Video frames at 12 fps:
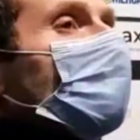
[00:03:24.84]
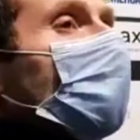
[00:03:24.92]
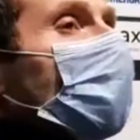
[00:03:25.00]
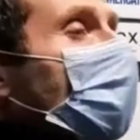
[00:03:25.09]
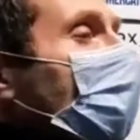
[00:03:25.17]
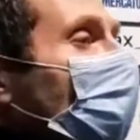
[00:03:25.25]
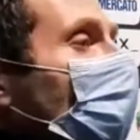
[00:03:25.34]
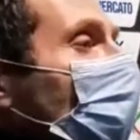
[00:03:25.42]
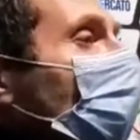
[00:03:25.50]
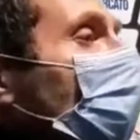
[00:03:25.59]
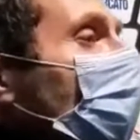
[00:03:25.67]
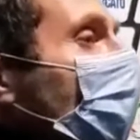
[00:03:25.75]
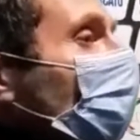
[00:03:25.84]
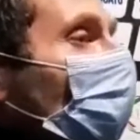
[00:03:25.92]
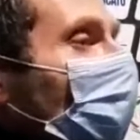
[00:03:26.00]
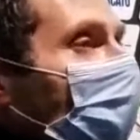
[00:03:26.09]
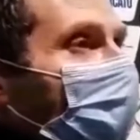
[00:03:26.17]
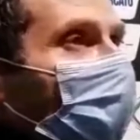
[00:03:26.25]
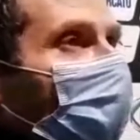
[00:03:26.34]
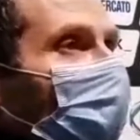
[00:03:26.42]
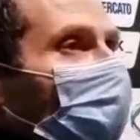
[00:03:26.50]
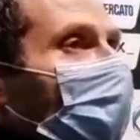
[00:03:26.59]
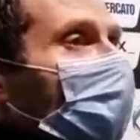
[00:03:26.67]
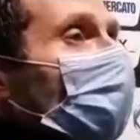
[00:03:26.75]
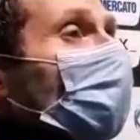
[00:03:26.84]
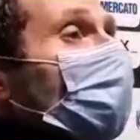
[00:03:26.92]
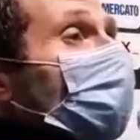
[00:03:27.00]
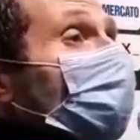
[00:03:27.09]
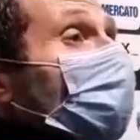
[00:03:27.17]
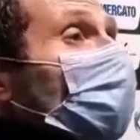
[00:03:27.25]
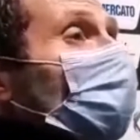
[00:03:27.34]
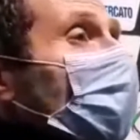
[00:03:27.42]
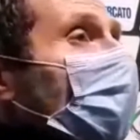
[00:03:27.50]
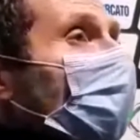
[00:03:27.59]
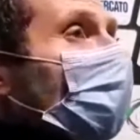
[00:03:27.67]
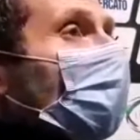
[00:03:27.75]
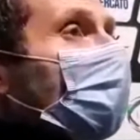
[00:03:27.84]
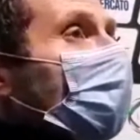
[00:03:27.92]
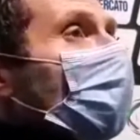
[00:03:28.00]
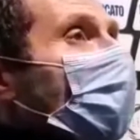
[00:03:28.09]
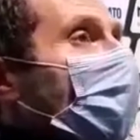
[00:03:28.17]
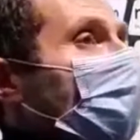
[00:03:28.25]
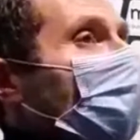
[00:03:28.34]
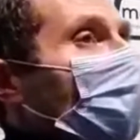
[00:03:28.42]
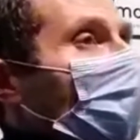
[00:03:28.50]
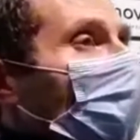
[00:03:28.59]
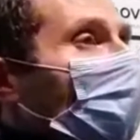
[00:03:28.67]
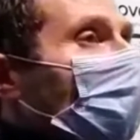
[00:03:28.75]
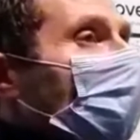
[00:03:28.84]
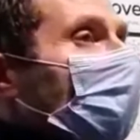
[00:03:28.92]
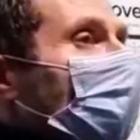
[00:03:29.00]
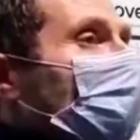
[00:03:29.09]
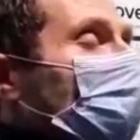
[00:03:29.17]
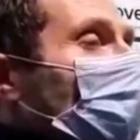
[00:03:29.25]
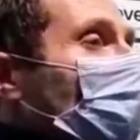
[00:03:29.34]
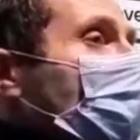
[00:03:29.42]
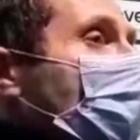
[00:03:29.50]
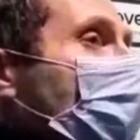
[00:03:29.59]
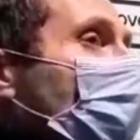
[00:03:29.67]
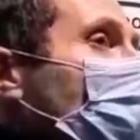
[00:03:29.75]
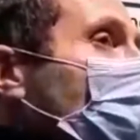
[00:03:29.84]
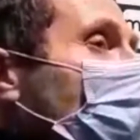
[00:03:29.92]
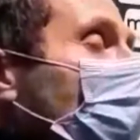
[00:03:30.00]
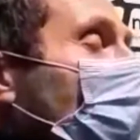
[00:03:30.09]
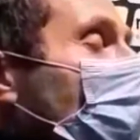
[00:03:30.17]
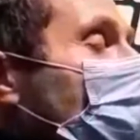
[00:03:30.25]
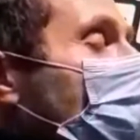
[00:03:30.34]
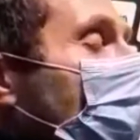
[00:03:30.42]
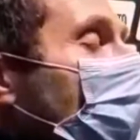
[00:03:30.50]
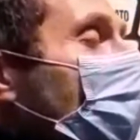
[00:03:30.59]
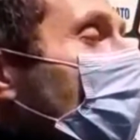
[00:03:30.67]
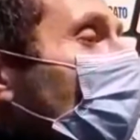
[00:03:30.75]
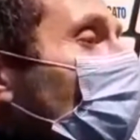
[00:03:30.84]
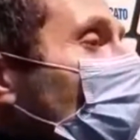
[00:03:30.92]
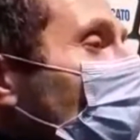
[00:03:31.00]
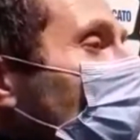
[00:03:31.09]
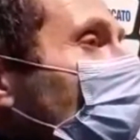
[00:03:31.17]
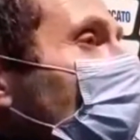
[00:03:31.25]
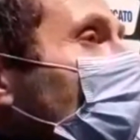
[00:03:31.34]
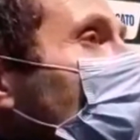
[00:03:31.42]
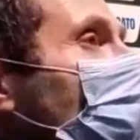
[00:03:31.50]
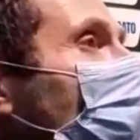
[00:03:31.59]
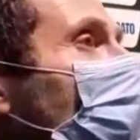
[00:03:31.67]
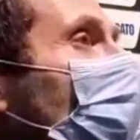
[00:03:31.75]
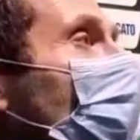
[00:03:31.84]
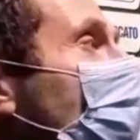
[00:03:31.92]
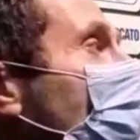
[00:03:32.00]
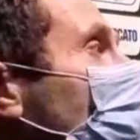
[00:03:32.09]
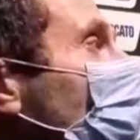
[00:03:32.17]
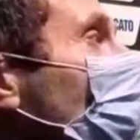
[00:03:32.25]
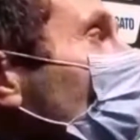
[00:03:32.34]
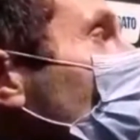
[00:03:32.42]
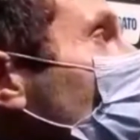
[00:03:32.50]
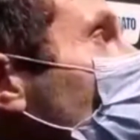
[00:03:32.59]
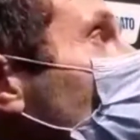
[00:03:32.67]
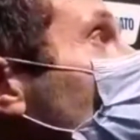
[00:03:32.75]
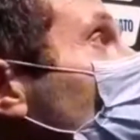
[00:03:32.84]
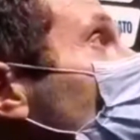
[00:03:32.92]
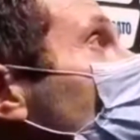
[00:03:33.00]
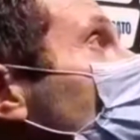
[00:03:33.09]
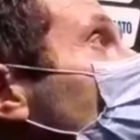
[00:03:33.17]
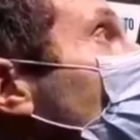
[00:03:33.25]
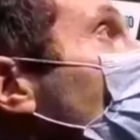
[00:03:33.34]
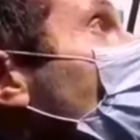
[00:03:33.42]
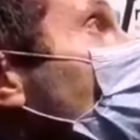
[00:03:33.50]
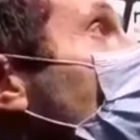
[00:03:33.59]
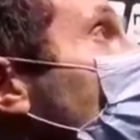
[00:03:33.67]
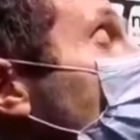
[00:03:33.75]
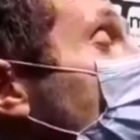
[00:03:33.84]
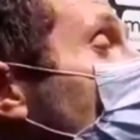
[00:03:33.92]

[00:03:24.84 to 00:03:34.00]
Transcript: Vediamo, eh. per questo ho detto abbiamo fatto una riunione, valutiamo a livello medico la posizione di questi calciatori e cercando in tutti i modi insomma, di recuperarli il prima